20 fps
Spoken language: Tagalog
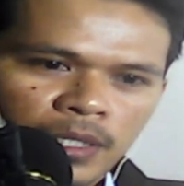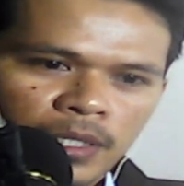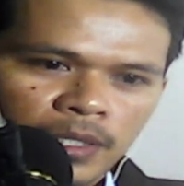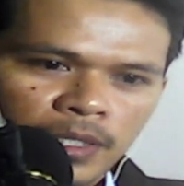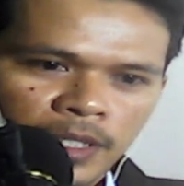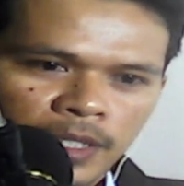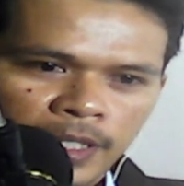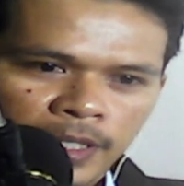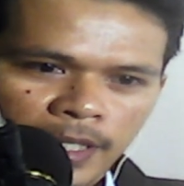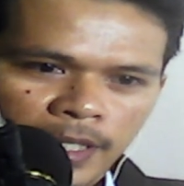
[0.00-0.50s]

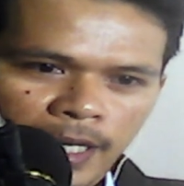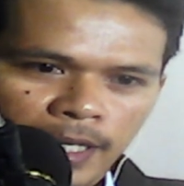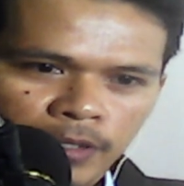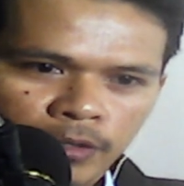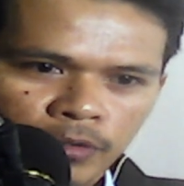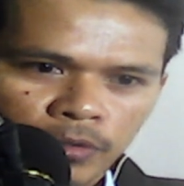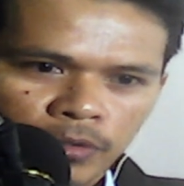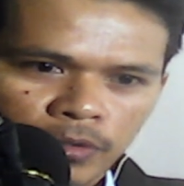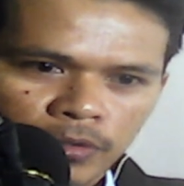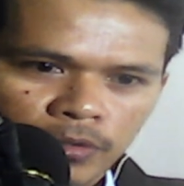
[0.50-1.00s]
Nining
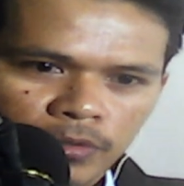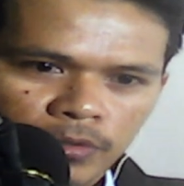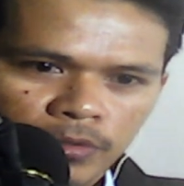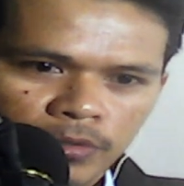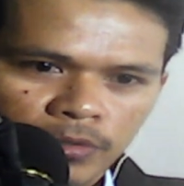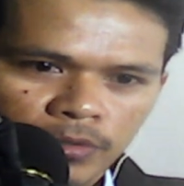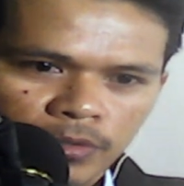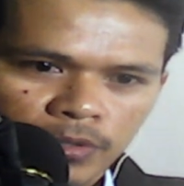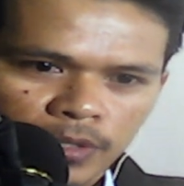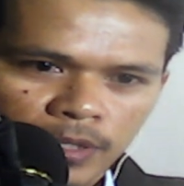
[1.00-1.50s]
ato
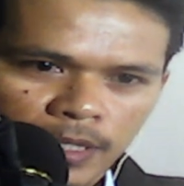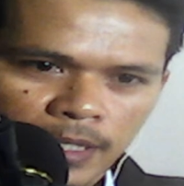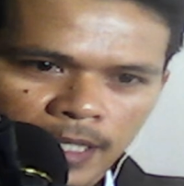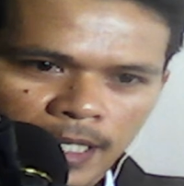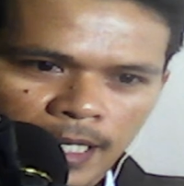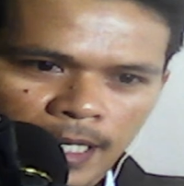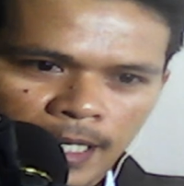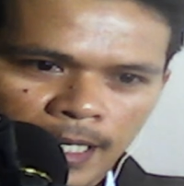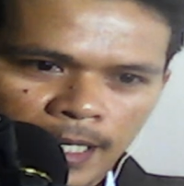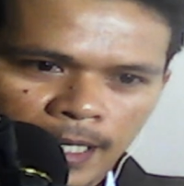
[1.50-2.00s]
nga